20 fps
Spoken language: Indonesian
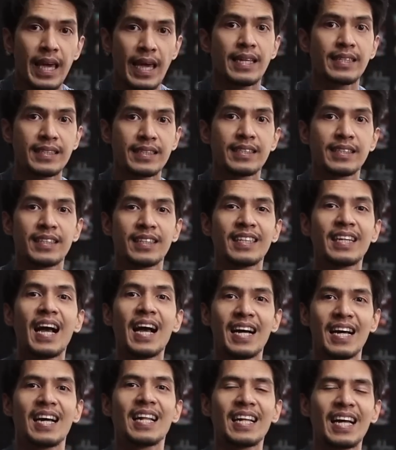Yes,
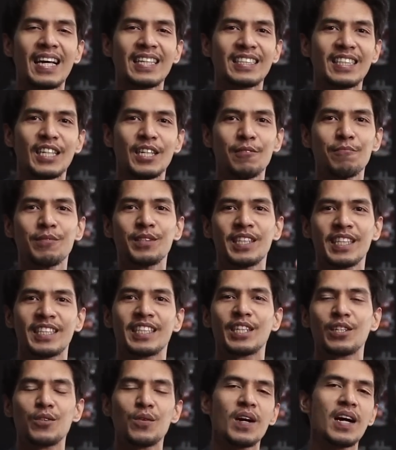gagal custom
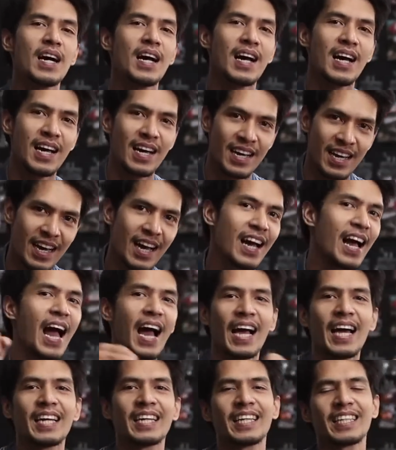season 2
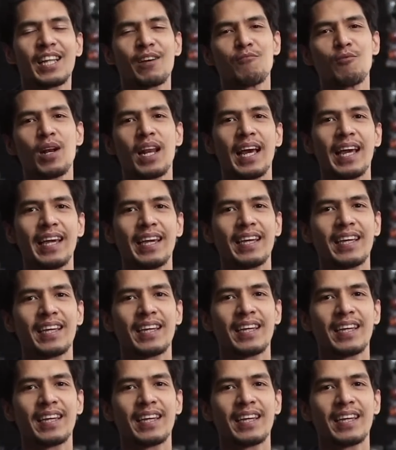akan kita mulai.